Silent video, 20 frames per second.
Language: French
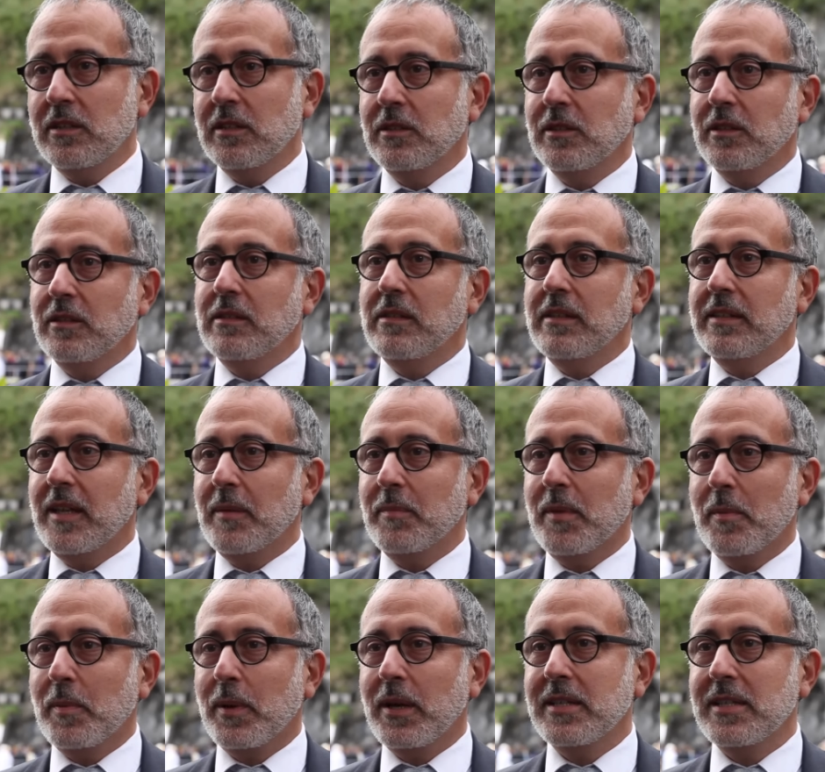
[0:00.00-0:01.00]

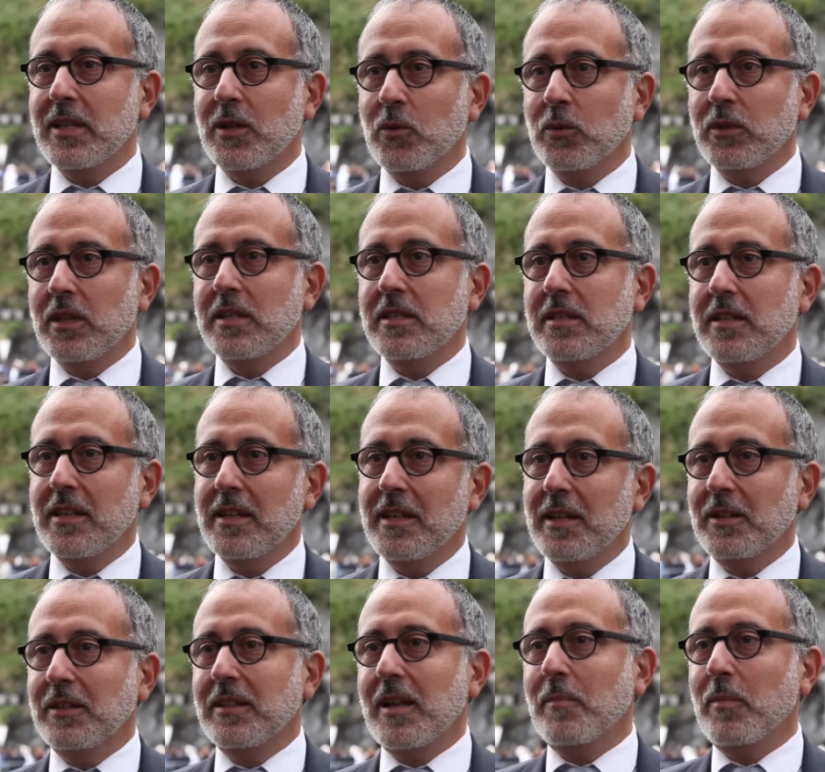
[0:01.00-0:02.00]
l'étape d'après, c'est contester.